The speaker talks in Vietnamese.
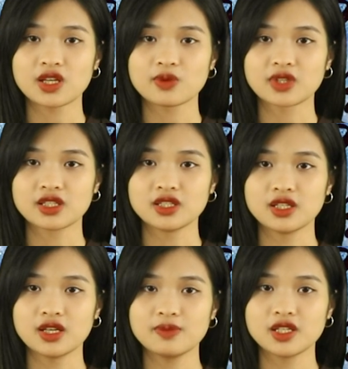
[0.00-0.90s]
trong tháng
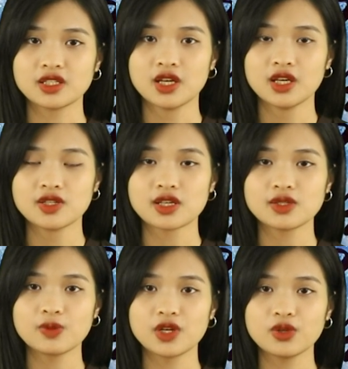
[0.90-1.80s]
9 âm lịch sẽ
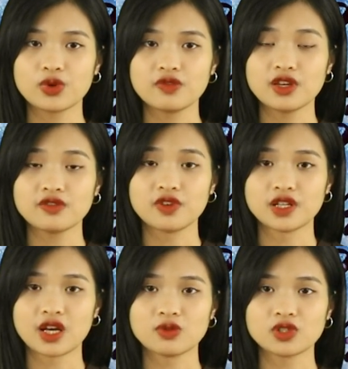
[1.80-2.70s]
giúp đỡ được quý vị
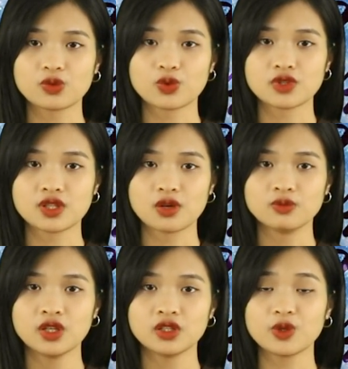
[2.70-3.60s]
phần nào trong cuộc
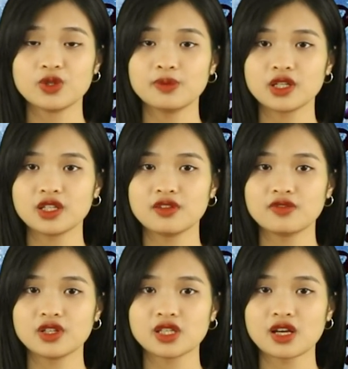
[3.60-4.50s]
sống, có những bước
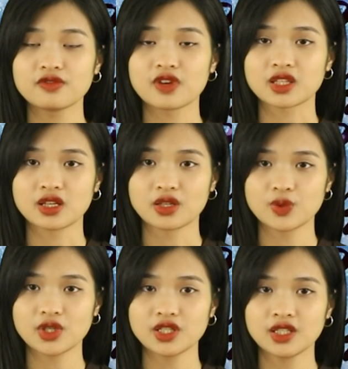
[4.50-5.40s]
đi vững chắc và thành
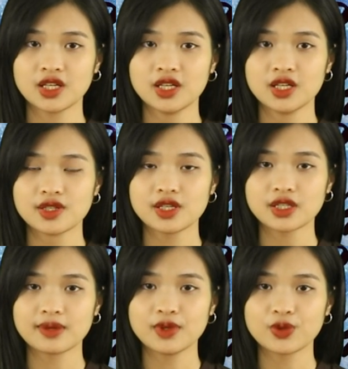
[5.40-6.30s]
công hơn.
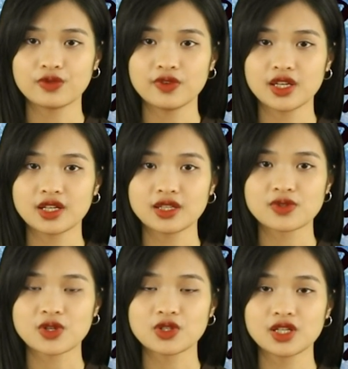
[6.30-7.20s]
Rất cảm ơn quý vị đã
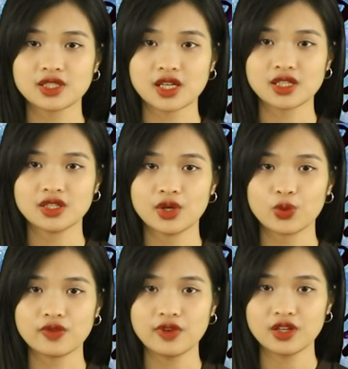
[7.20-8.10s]
theo dõi chương trình.
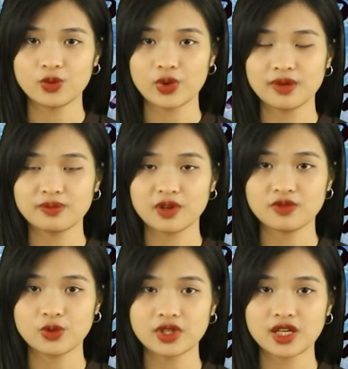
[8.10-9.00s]
Quý vị đừng quên
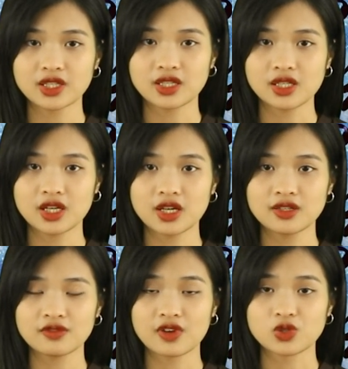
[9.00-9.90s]
bấm vào nút đăng ký
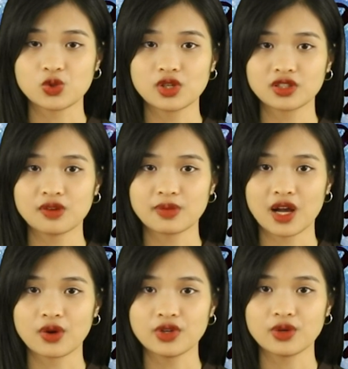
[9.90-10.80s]
kênh và chuông thông
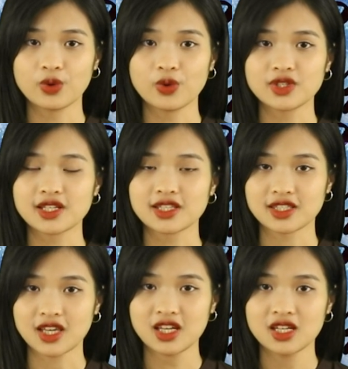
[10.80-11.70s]
báo để ủng hộ chương
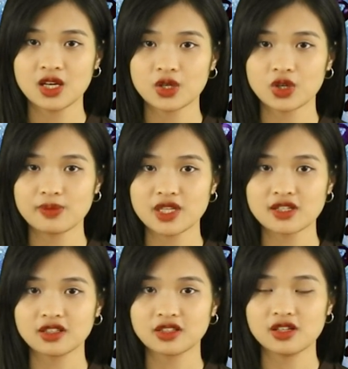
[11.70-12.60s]
trình nhé. Còn bây
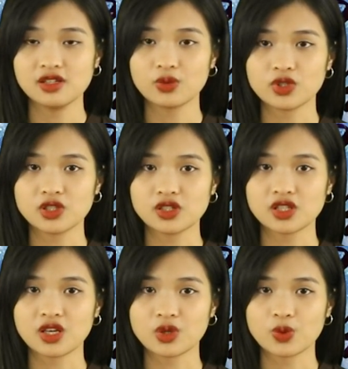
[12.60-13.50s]
giờ thời lượng của chương
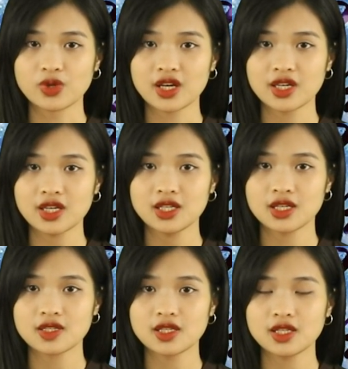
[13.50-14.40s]
trình cũng đã hết.
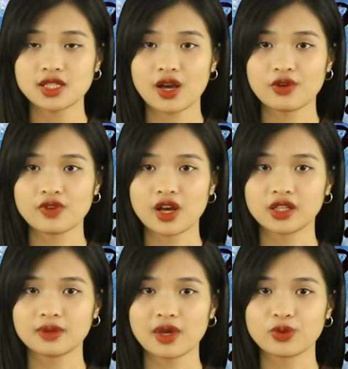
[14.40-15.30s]
Xin chào và
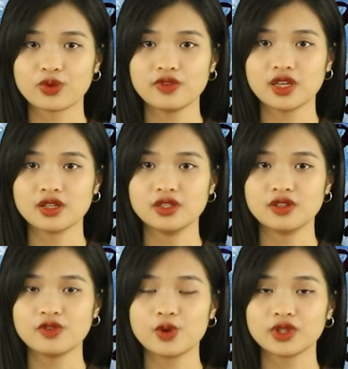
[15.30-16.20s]
hẹn gặp lại quý vị ở
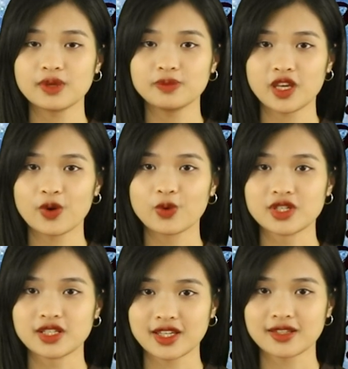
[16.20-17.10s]
những video tiếp theo của
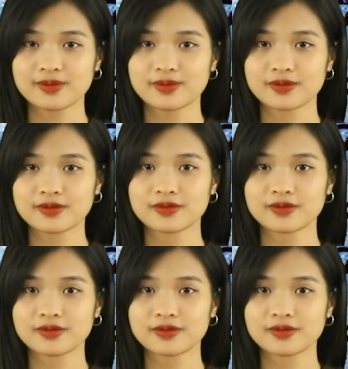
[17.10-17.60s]
chương trình.